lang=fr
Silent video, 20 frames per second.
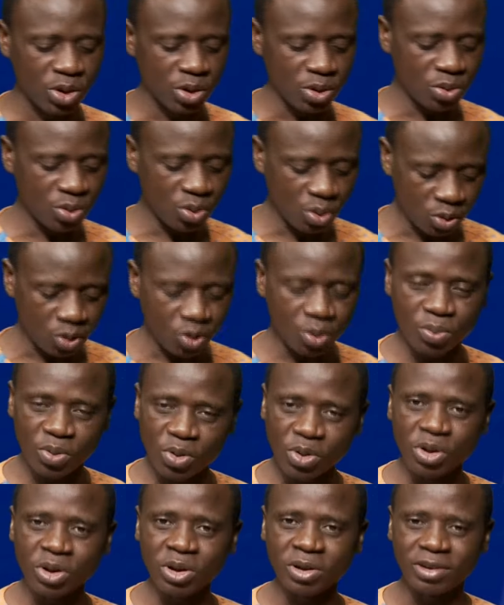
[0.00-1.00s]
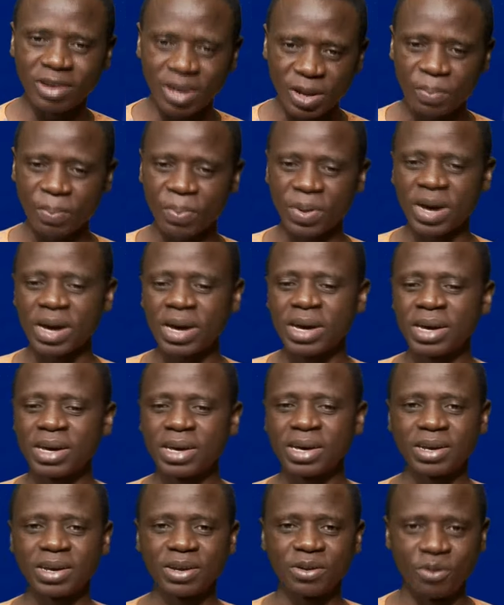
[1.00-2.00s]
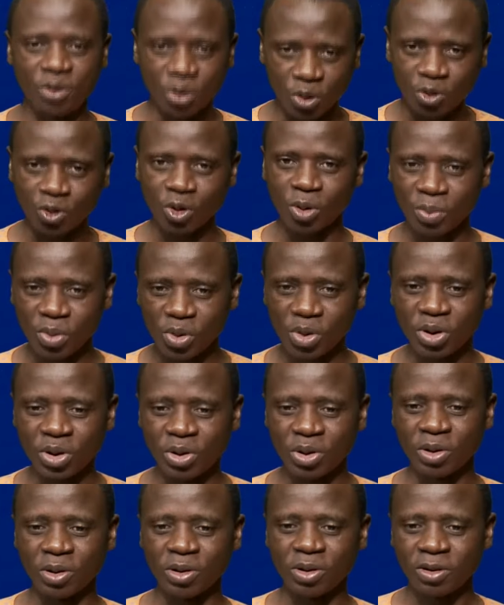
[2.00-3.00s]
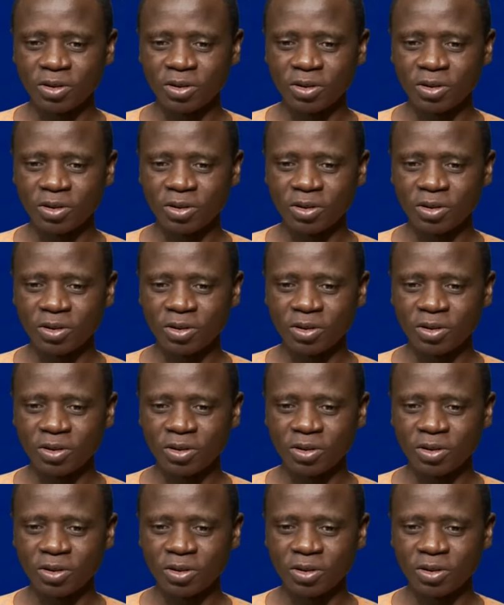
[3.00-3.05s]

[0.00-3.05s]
notre bonheur dépend de son bonheur.